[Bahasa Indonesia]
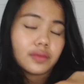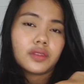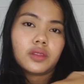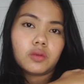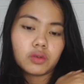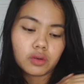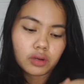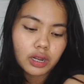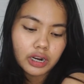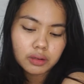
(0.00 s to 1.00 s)
gitu.
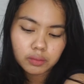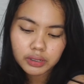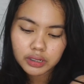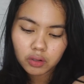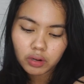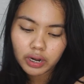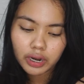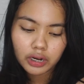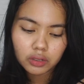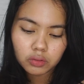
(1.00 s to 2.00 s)
kan bisa dengan
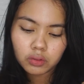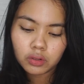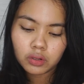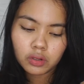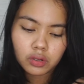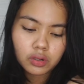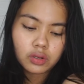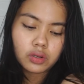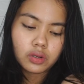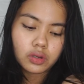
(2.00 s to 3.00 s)
ini tuh
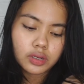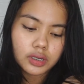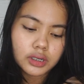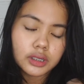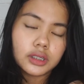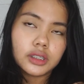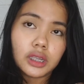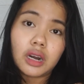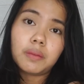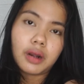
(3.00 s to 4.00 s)
eh, uh,
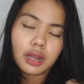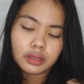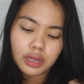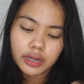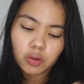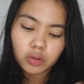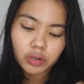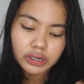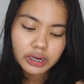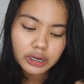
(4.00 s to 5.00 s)
secara merata di kulit,
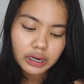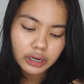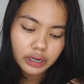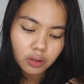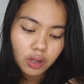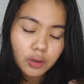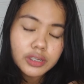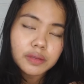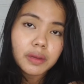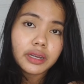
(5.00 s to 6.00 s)
kulit yang kering kalau aku
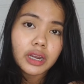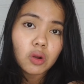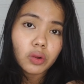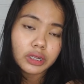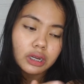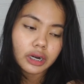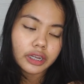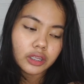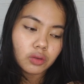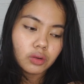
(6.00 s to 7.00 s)
sih bagian kulit kering
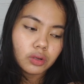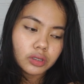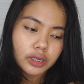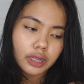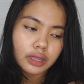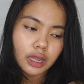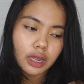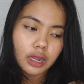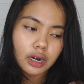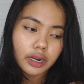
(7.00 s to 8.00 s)
itu
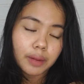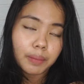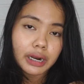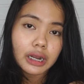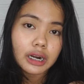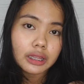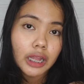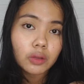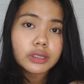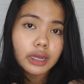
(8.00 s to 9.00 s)
sekitar yang paling rentan
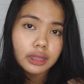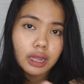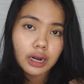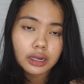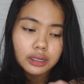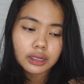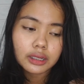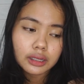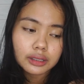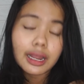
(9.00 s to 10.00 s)
tuh sekitar
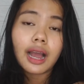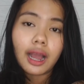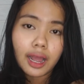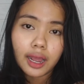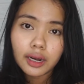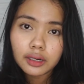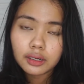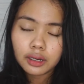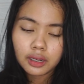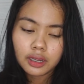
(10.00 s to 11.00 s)
tangan
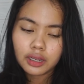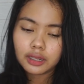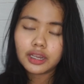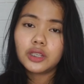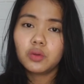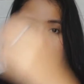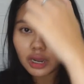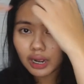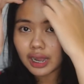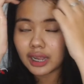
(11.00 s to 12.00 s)
dan juga
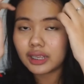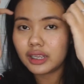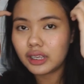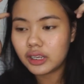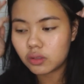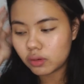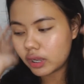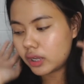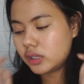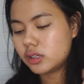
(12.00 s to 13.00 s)
kaki gitu
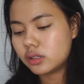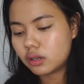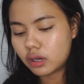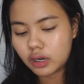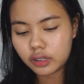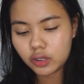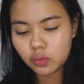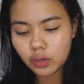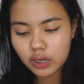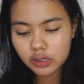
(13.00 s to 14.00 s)
guys itu
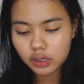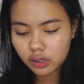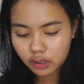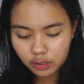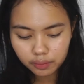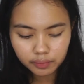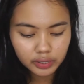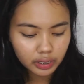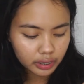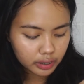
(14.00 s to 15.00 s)
juga sih
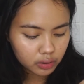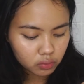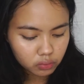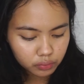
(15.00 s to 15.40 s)
kering gitu